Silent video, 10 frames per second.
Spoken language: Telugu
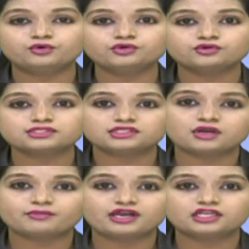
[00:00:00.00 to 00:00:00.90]
గూడూరు
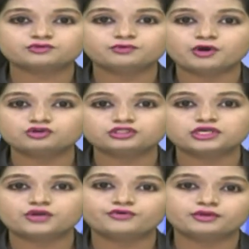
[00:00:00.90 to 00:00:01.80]
సీతామహాలక్ష్మి బహుజన
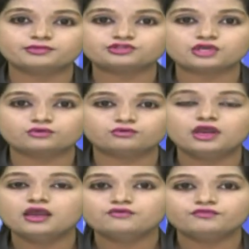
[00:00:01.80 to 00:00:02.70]
గారు నియమించారు
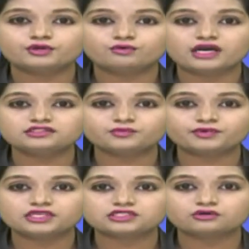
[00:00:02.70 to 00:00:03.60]
వీరు
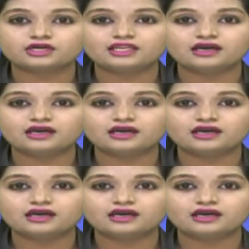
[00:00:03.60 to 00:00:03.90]
ఆంధ్రప్రదేశ్లో గల